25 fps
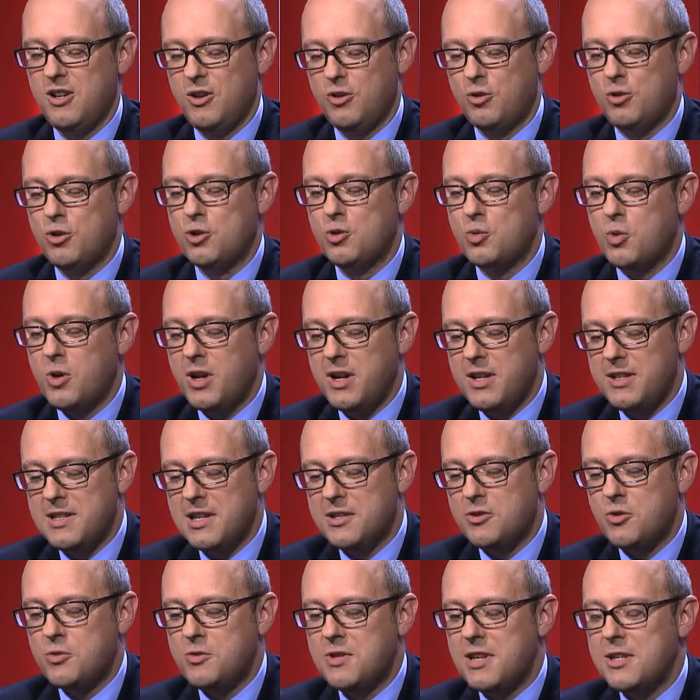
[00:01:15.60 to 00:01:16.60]
que ce soit
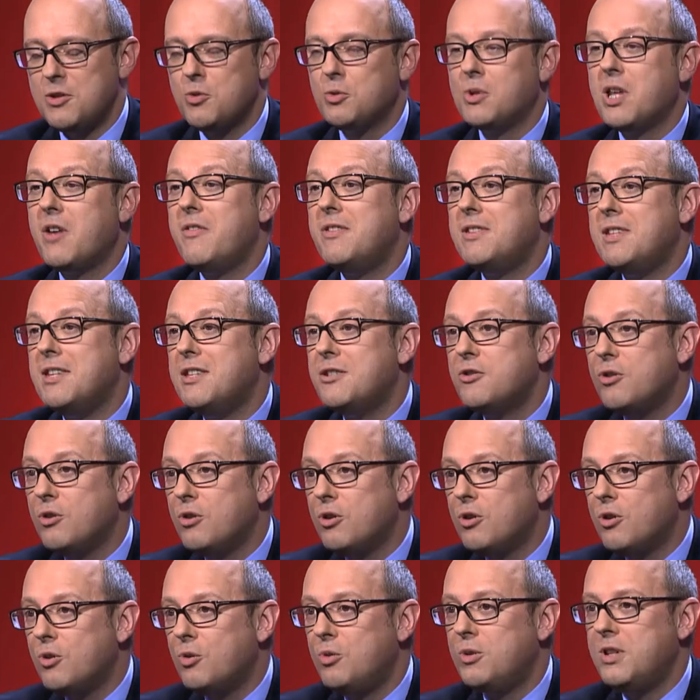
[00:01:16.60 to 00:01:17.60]
les associations
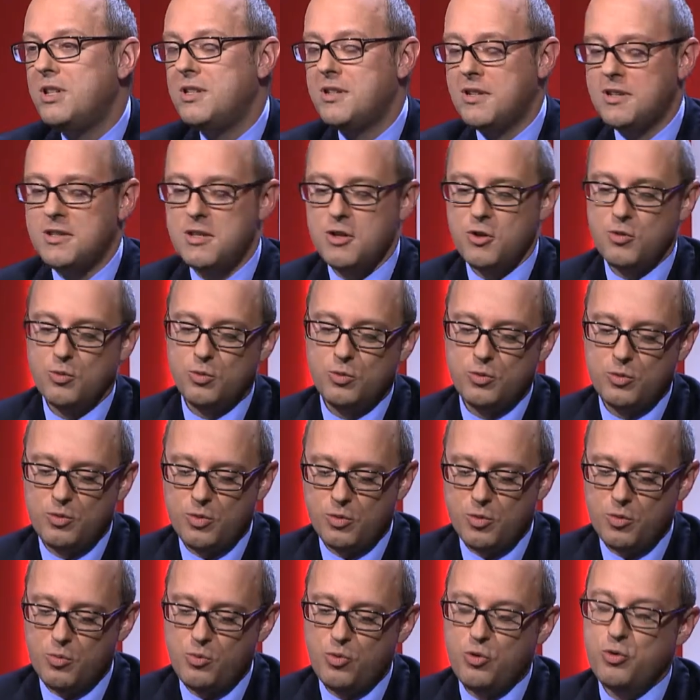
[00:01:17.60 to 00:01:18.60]
d'investisseurs ou des
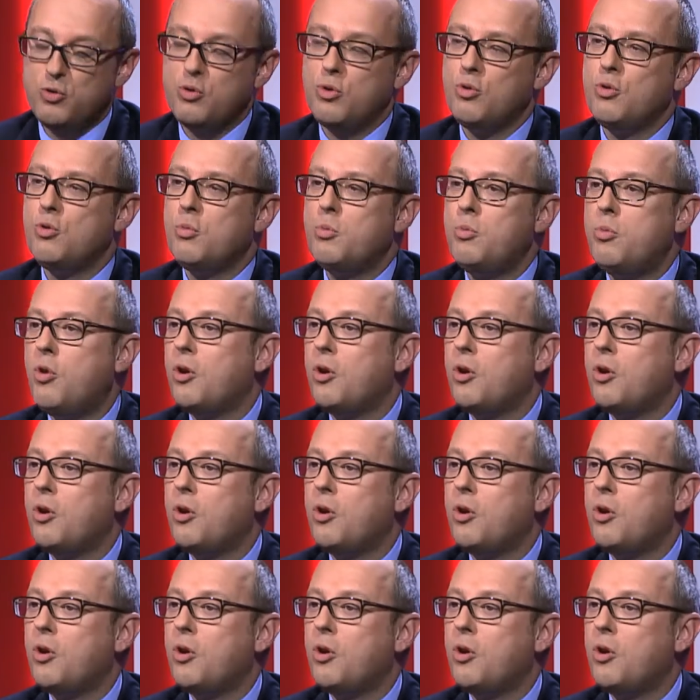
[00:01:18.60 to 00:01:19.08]
associations plus